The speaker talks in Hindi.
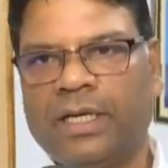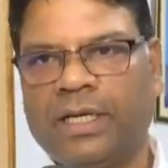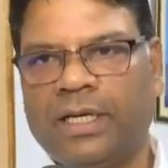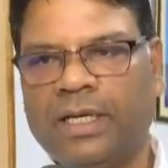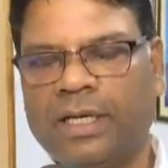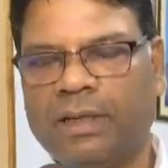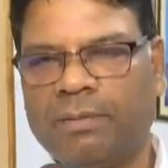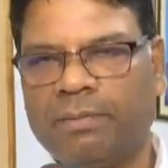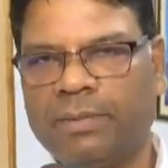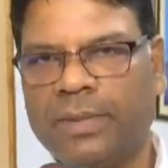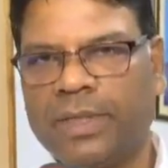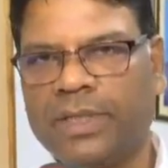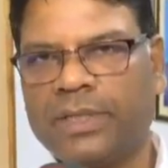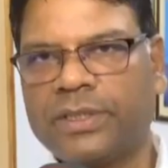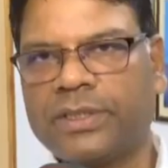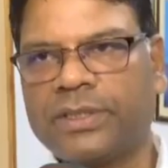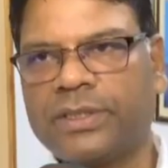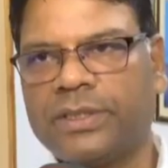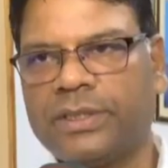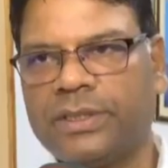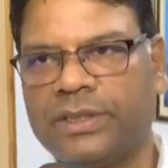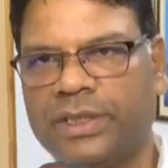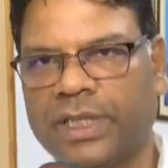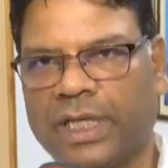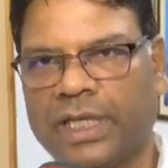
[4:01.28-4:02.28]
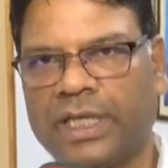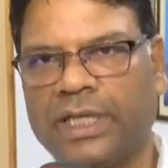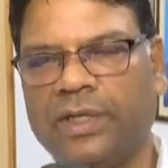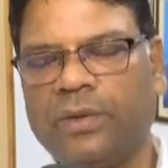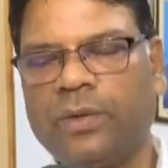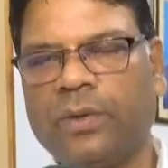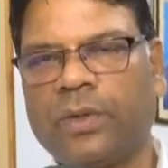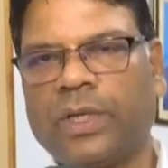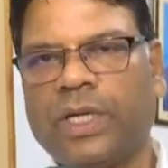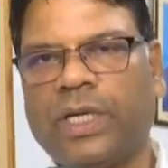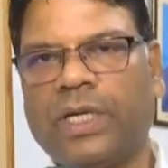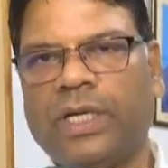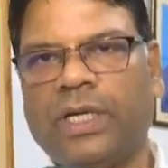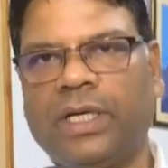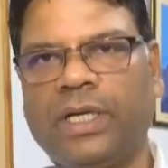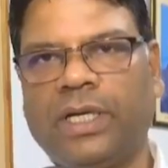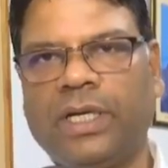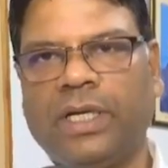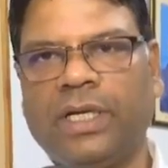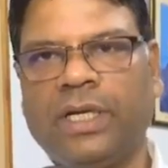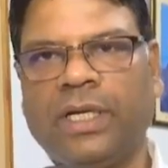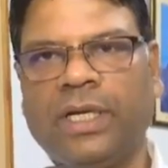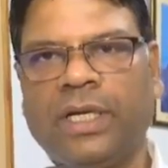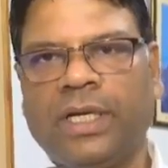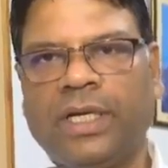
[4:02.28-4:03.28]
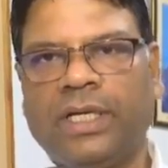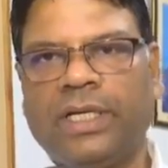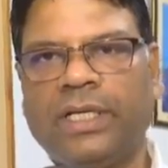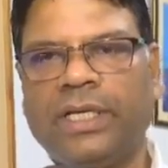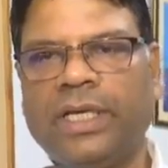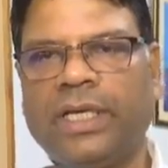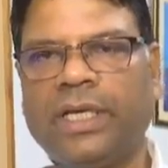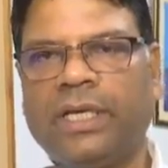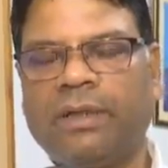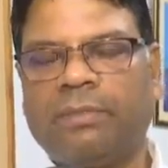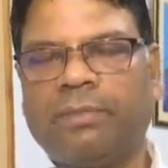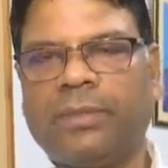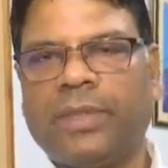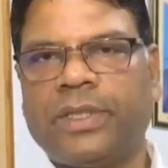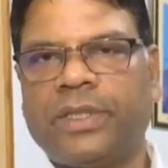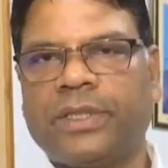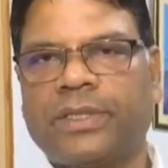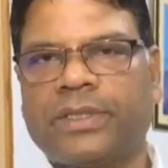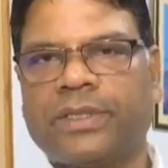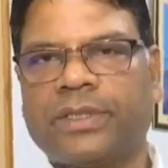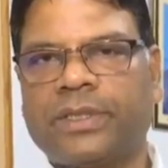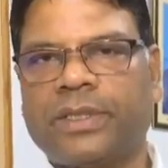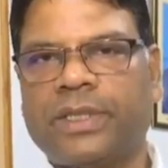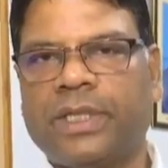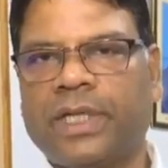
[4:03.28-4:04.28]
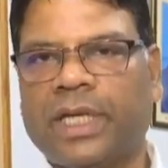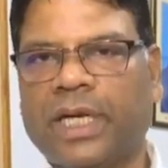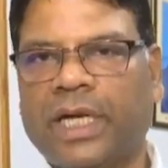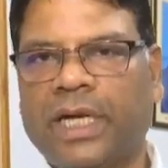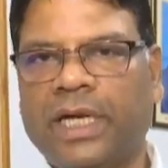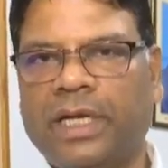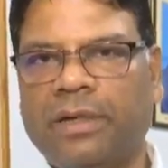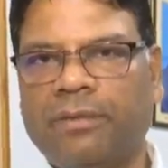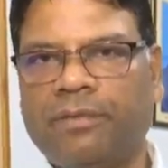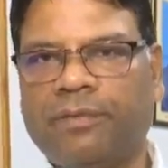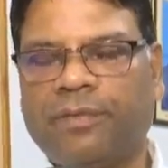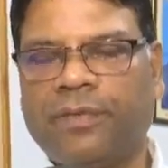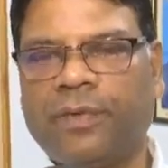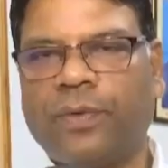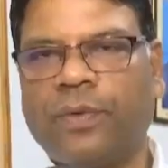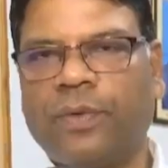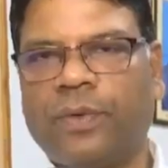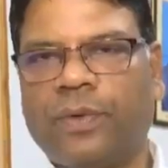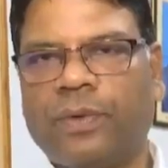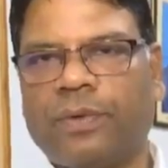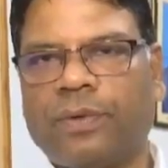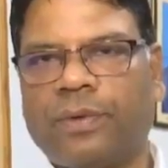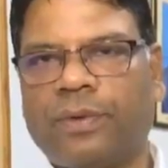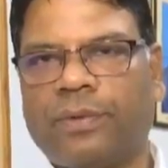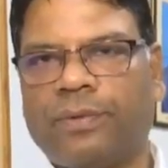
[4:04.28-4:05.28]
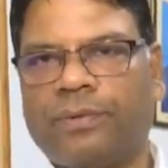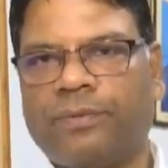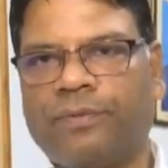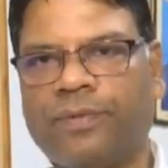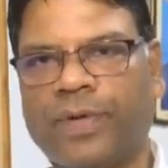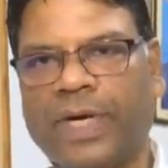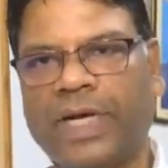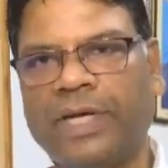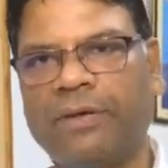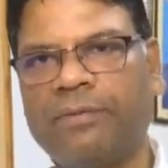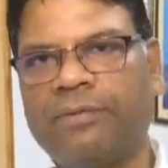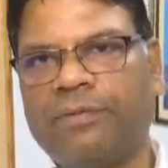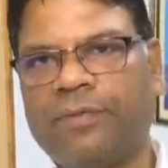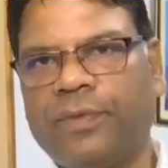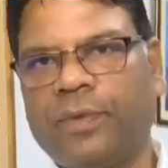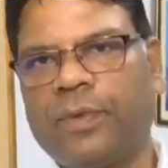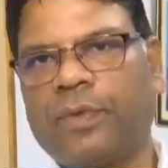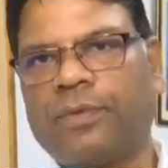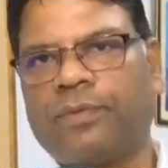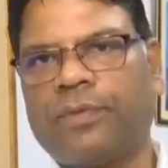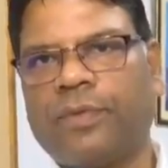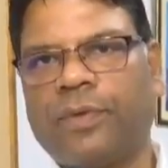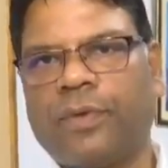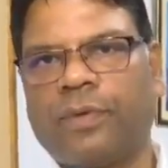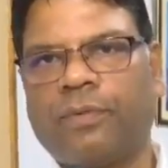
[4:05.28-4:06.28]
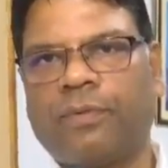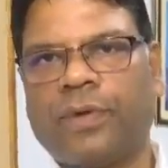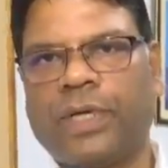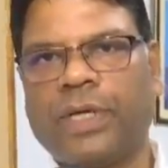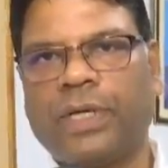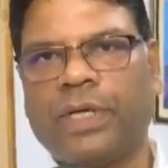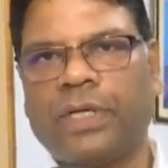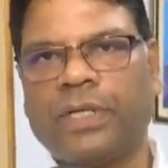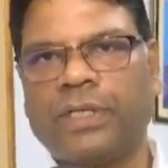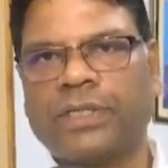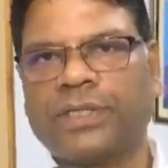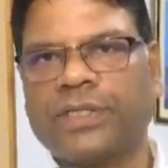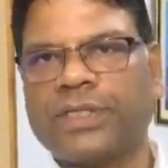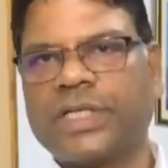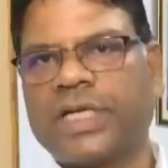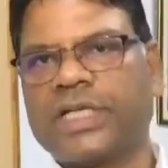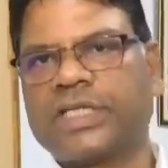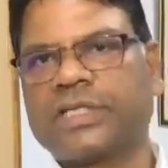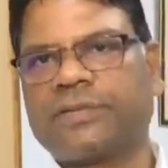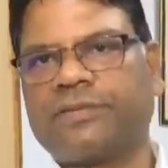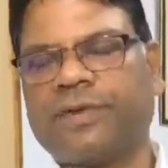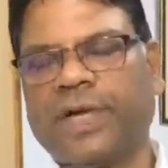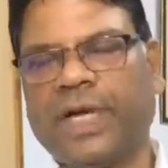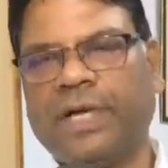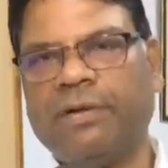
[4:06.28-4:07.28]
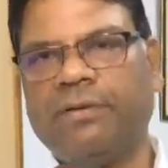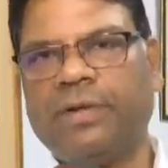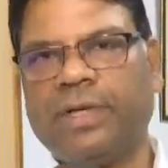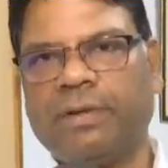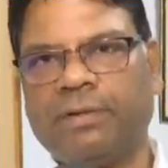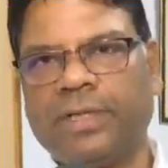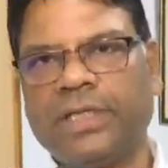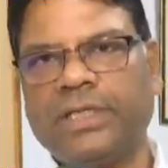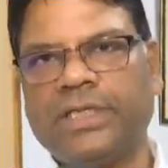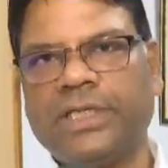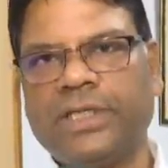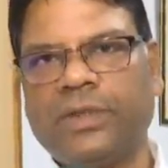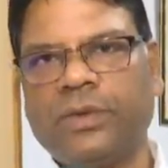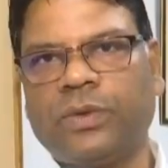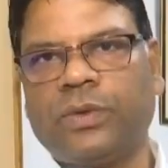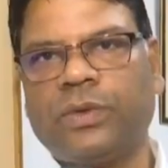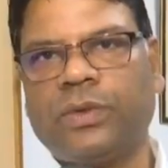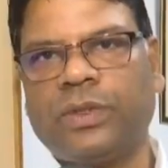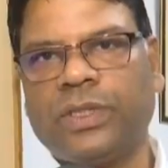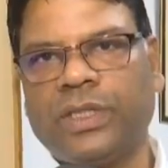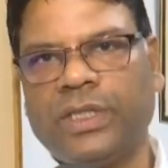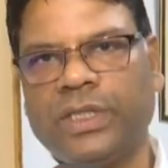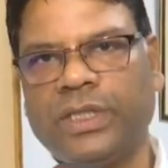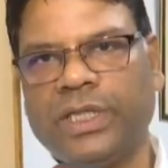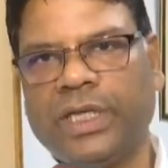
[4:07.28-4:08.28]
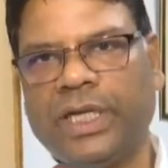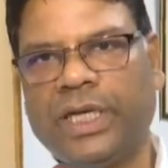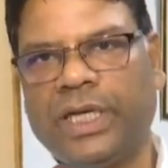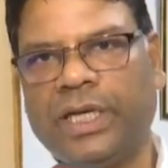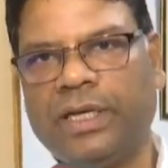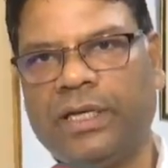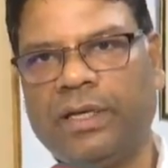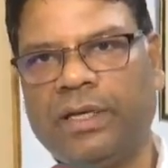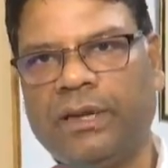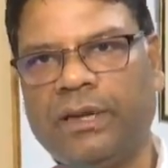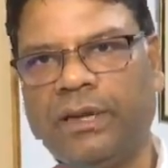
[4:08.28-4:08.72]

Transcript: नंबर्स जारी हो रहे हैं ये नंबर्स नाइन फोर फाइव फोर फोर वन सिक्स फाइव डबल जीरो ये